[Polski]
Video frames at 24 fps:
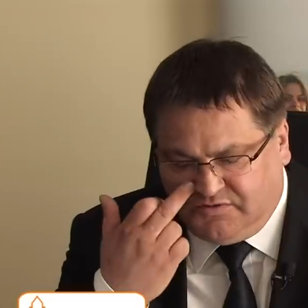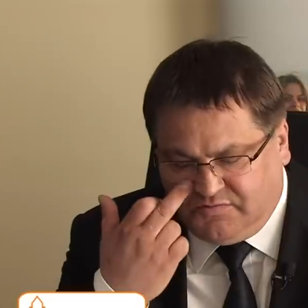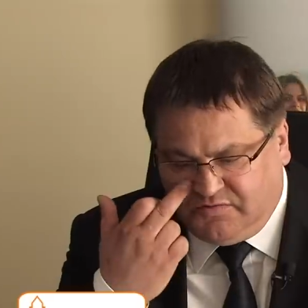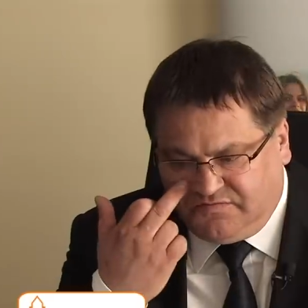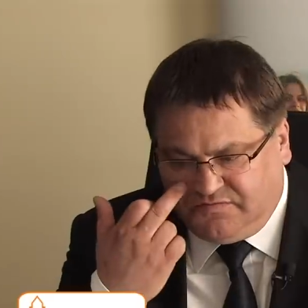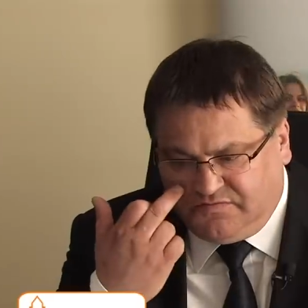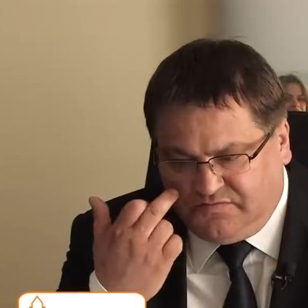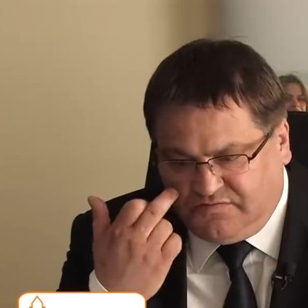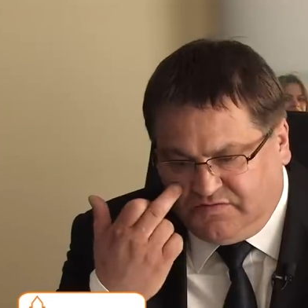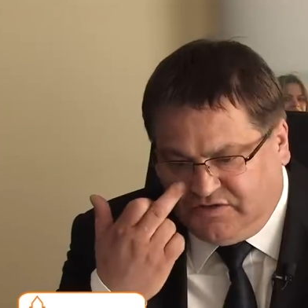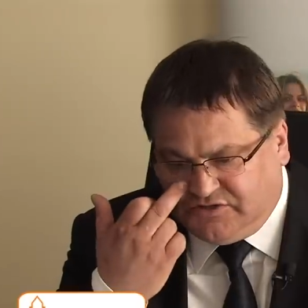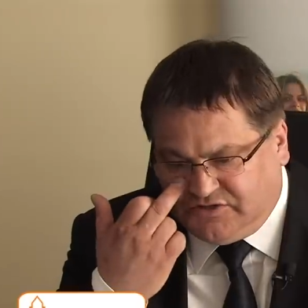bo
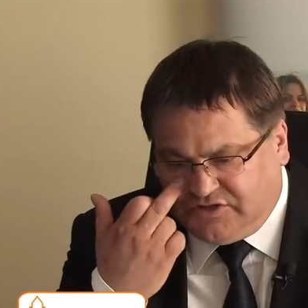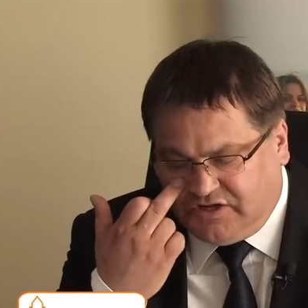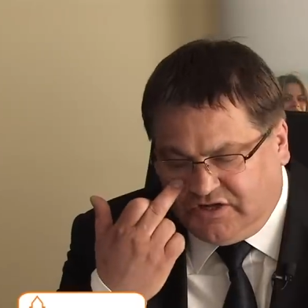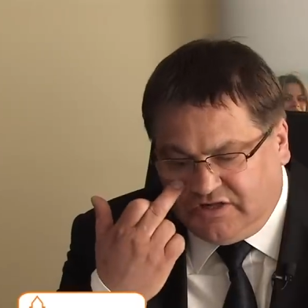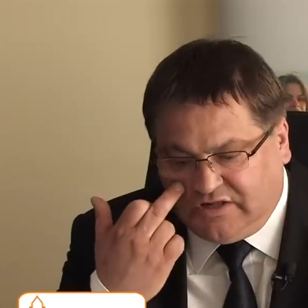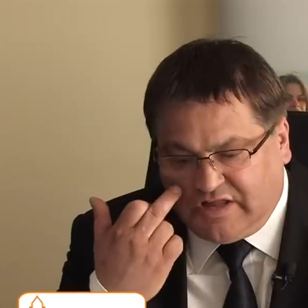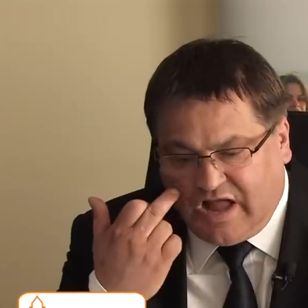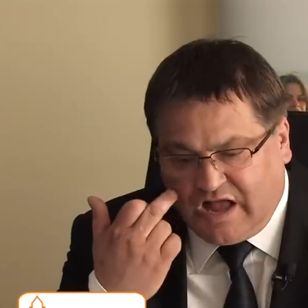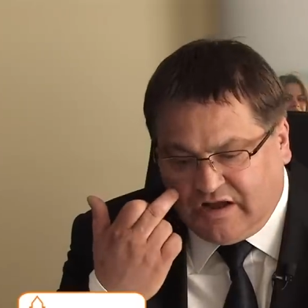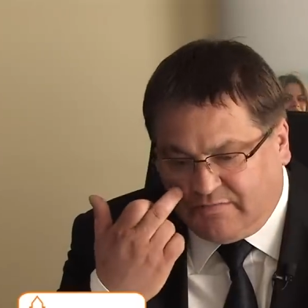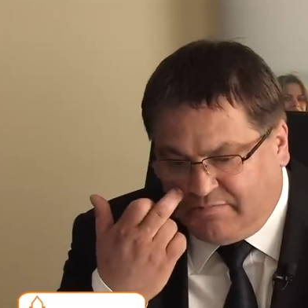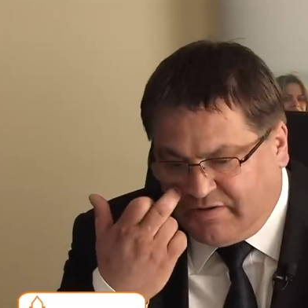jeżeli
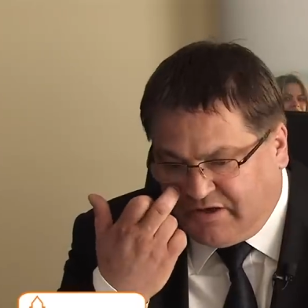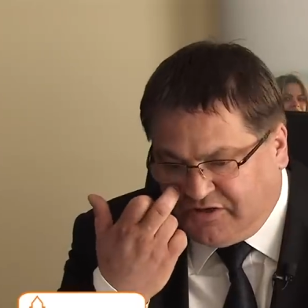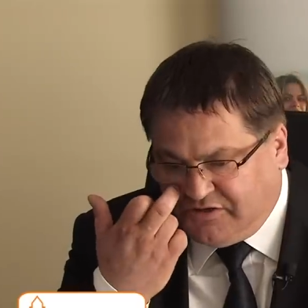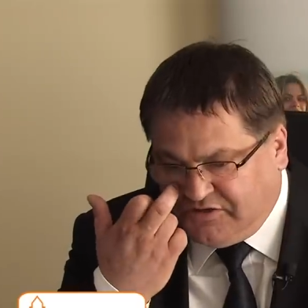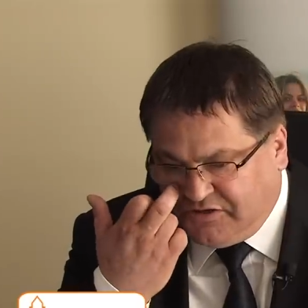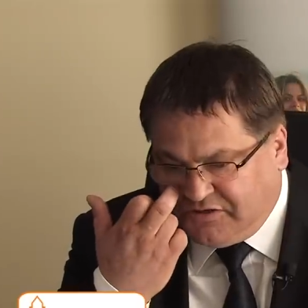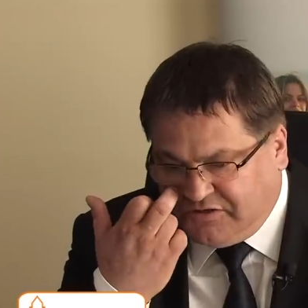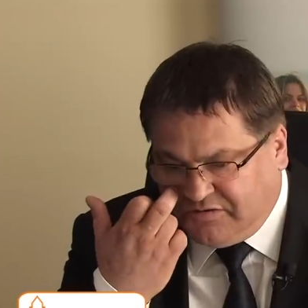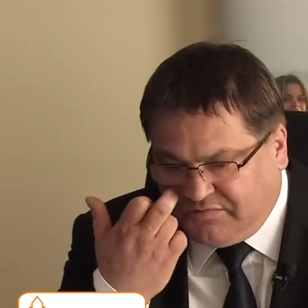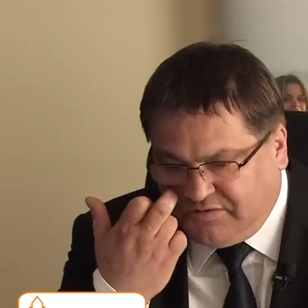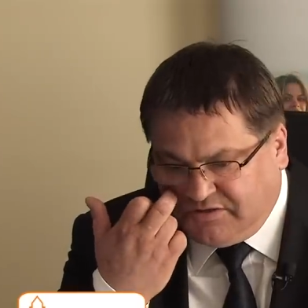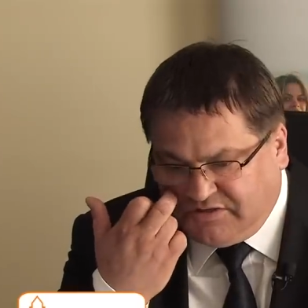tak
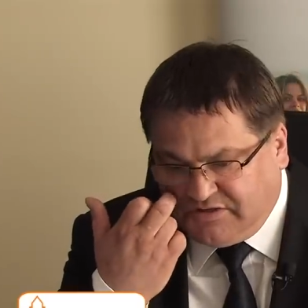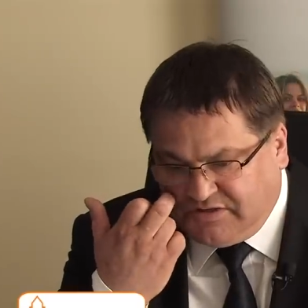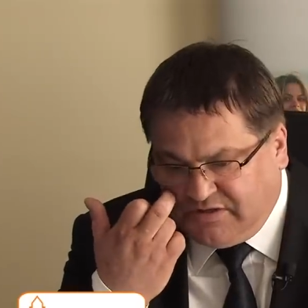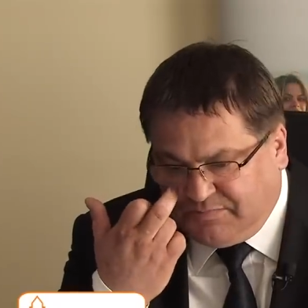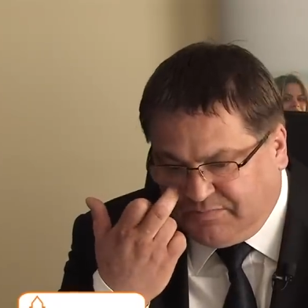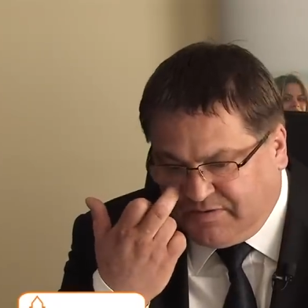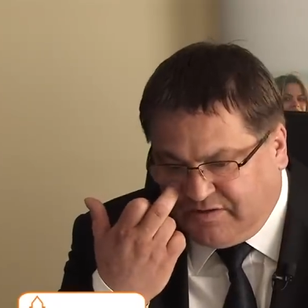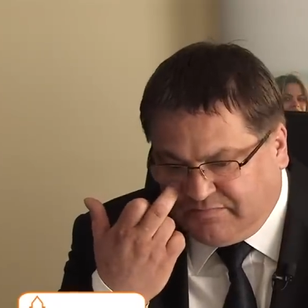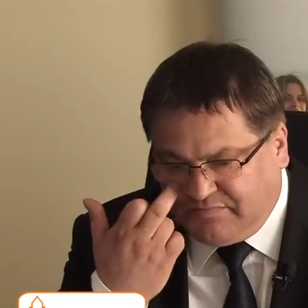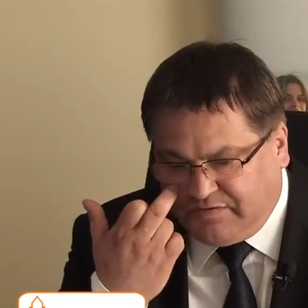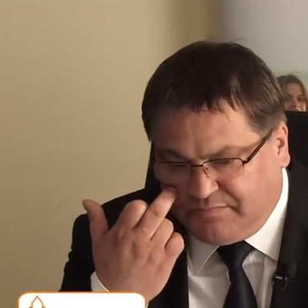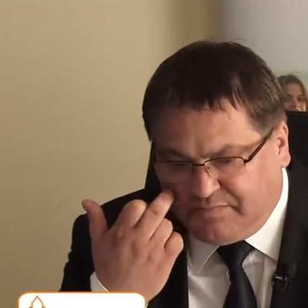będzie, to będzie
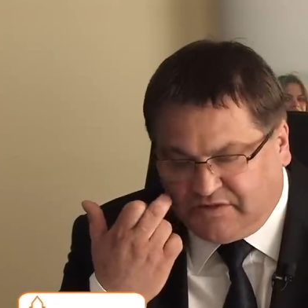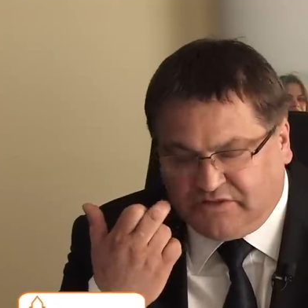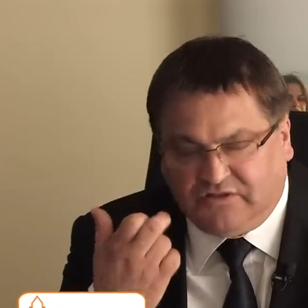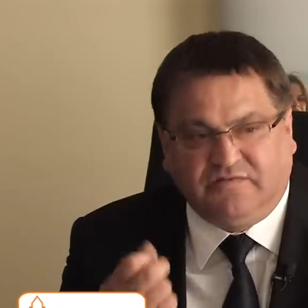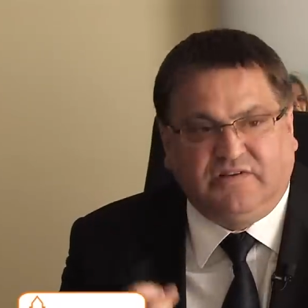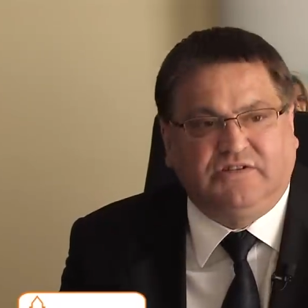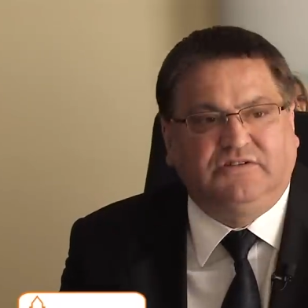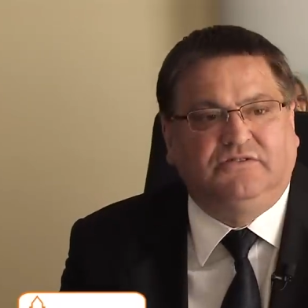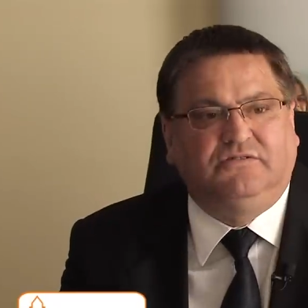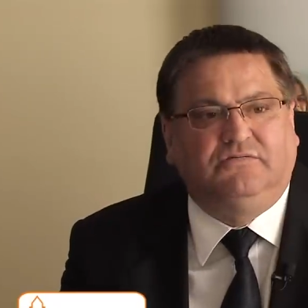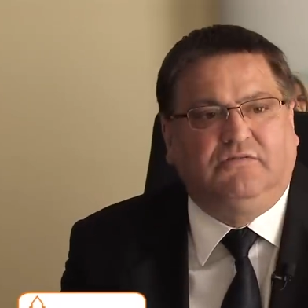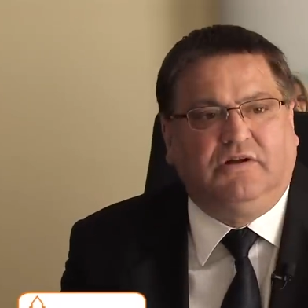naprawdę
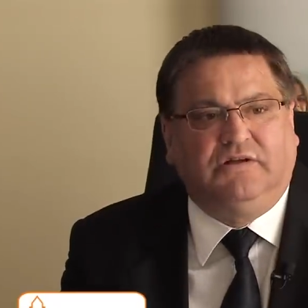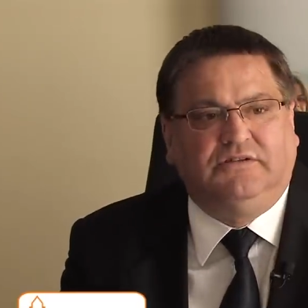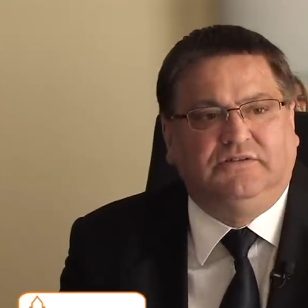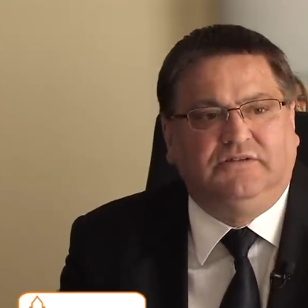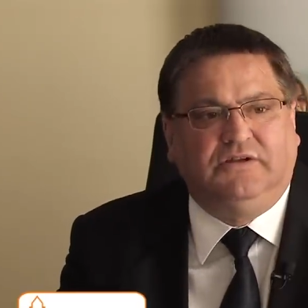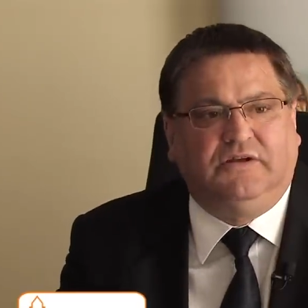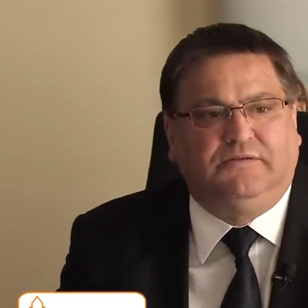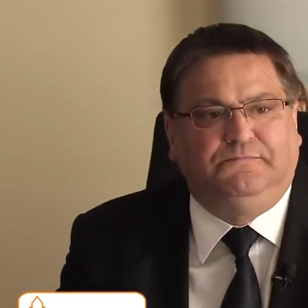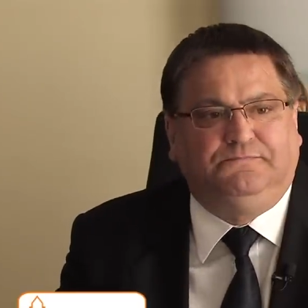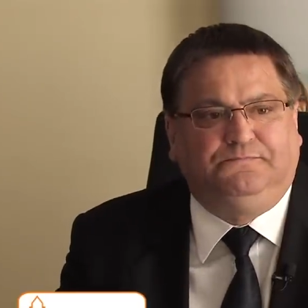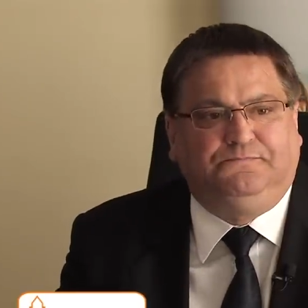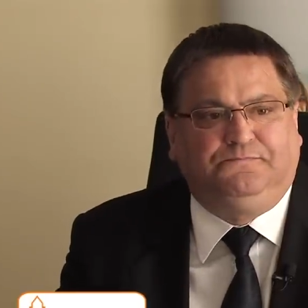patowa sytuacja.